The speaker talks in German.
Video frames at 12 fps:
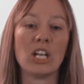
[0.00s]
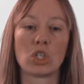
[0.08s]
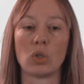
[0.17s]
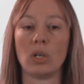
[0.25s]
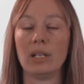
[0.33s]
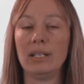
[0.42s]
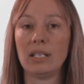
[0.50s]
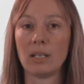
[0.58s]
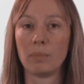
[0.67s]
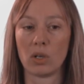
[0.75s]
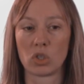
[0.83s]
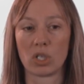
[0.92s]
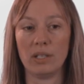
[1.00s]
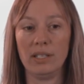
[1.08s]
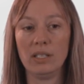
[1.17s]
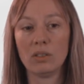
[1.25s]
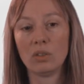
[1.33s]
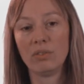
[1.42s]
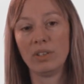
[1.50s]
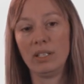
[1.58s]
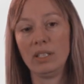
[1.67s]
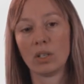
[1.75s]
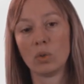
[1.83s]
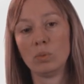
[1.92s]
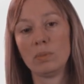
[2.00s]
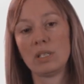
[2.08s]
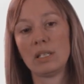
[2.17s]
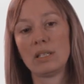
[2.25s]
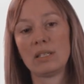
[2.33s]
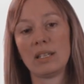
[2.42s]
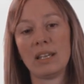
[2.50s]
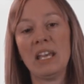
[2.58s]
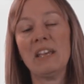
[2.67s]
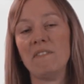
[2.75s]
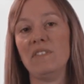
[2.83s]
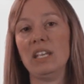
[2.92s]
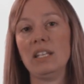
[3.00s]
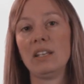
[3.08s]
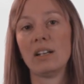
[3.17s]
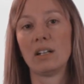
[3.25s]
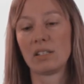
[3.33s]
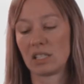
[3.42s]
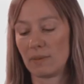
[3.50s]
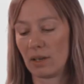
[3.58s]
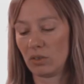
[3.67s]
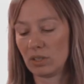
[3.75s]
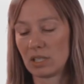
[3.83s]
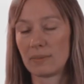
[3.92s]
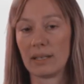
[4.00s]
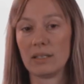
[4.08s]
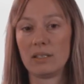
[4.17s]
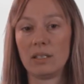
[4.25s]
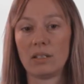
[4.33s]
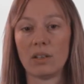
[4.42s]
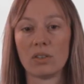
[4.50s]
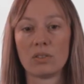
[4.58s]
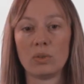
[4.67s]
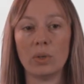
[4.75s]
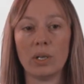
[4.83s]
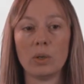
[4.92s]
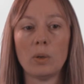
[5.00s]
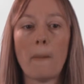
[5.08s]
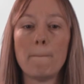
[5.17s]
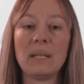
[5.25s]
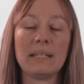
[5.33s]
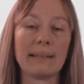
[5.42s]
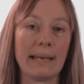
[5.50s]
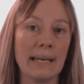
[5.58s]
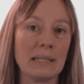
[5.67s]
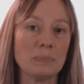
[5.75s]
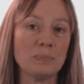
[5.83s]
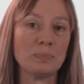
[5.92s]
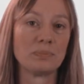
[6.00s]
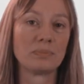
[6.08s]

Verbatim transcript: steuerliche Pauschalierung, wenn ihre Umsätze weniger als 220.000 Euro betragen.